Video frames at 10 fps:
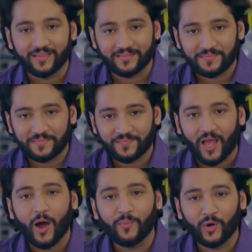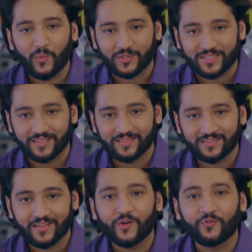मी अमोल भोसले
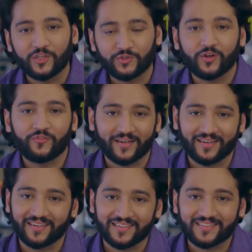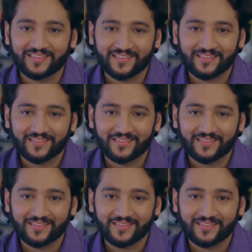विजुअल इफेक्ट आर्टिस्ट